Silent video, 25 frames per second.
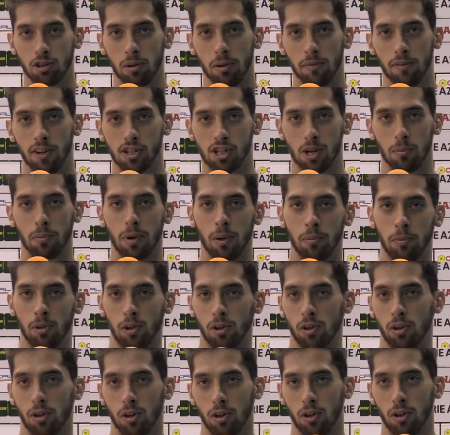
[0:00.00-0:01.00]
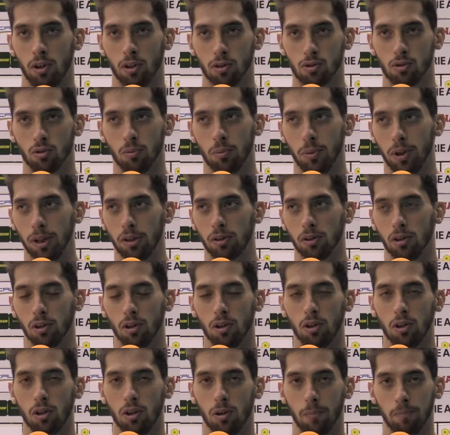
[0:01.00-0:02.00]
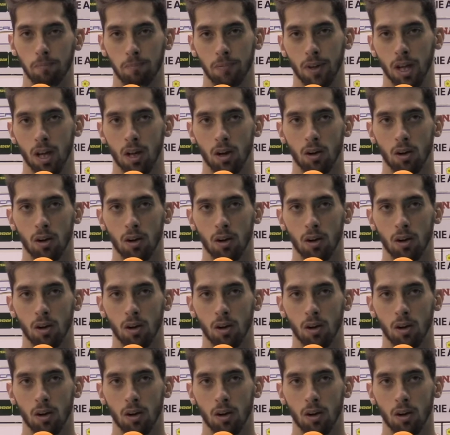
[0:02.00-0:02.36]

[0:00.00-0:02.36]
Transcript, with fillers: invece abbiamo subito